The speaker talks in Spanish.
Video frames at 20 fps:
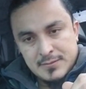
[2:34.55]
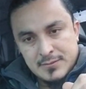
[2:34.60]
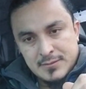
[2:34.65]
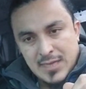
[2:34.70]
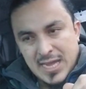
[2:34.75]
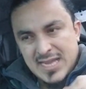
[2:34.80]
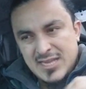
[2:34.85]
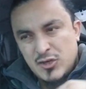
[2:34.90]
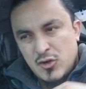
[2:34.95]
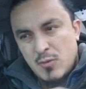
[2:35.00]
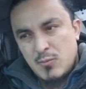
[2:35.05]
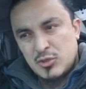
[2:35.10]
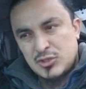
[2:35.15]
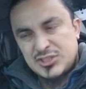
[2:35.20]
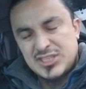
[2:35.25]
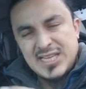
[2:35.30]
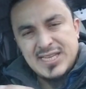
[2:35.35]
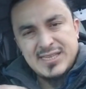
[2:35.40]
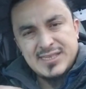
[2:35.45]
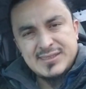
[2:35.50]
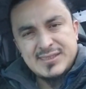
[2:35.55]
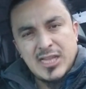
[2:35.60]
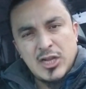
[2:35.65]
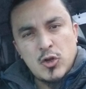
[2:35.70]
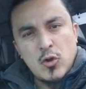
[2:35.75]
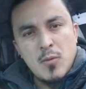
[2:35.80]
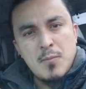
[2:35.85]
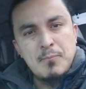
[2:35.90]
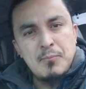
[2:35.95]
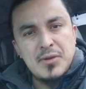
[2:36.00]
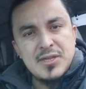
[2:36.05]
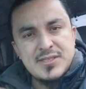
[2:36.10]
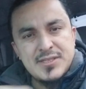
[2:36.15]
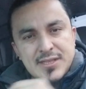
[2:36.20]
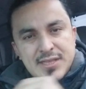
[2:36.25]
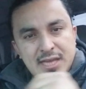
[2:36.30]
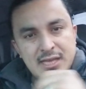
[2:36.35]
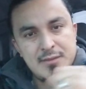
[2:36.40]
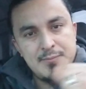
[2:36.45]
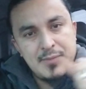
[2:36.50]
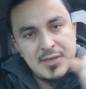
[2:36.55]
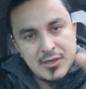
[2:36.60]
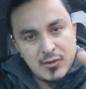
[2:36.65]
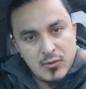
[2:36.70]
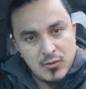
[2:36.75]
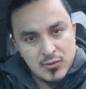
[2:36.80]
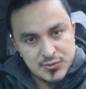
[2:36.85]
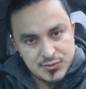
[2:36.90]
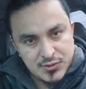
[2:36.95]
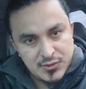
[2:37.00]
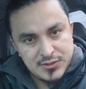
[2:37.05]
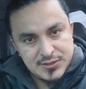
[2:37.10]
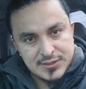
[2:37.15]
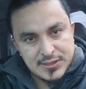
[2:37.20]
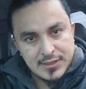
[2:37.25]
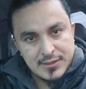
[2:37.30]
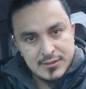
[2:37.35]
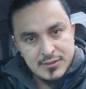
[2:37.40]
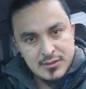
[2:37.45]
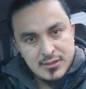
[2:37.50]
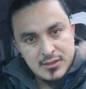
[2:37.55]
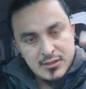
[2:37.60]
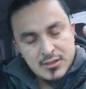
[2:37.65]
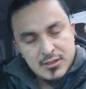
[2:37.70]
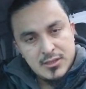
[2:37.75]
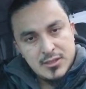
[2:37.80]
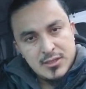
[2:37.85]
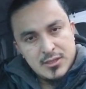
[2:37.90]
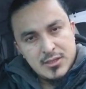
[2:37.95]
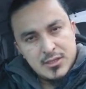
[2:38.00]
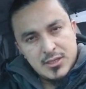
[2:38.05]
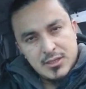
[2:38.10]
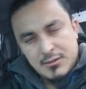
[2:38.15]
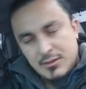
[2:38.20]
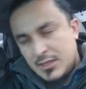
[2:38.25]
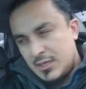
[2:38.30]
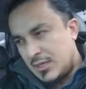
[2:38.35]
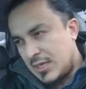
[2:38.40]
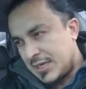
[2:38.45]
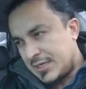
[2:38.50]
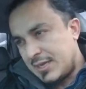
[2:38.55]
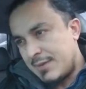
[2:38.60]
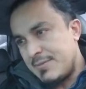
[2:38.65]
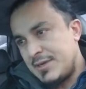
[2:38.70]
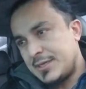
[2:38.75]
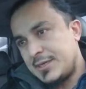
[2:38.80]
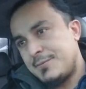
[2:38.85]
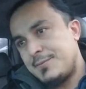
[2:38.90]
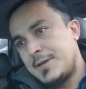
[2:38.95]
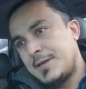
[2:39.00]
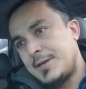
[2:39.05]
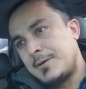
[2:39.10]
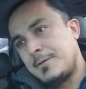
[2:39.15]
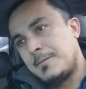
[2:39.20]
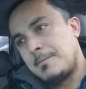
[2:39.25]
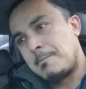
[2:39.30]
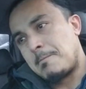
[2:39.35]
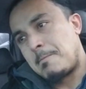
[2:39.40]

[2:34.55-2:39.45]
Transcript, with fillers: Hay como cierta complicidad vergonzosa. ¿Y, a qué me refiero?